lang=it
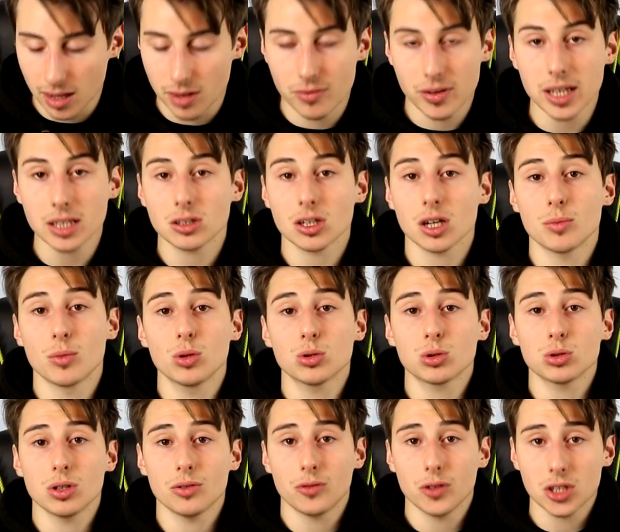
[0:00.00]
il vetro è
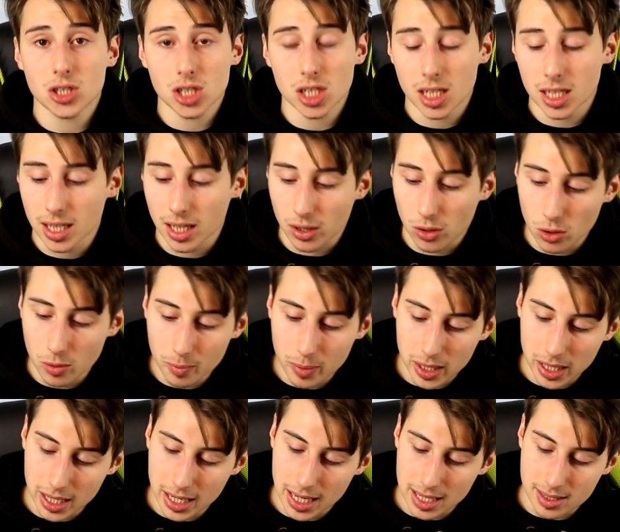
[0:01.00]
molto difficile da
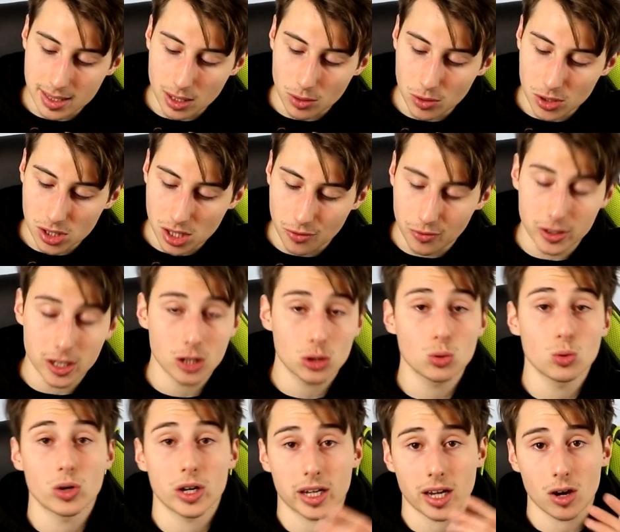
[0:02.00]
rompere grazie a queste
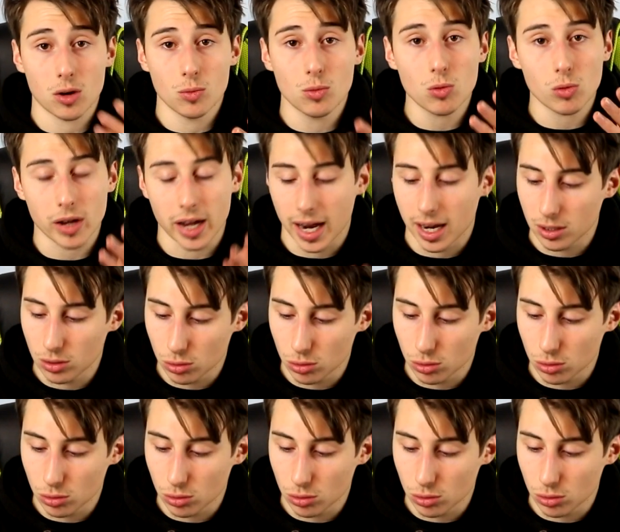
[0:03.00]
finiture che comunque ah,